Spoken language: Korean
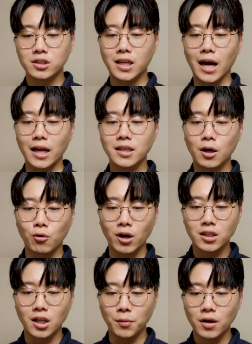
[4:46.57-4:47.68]
그게 아니라고
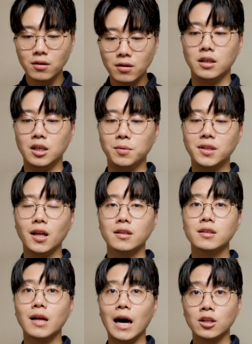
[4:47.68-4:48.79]
한다면 이 밑에
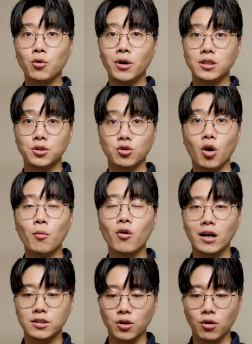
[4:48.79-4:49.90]
있는 otherwise로
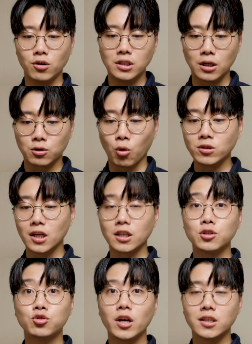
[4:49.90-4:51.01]
넘어가서 이제
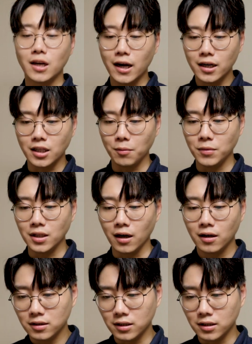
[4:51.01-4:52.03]
동작이 수행을 하게 됩니다.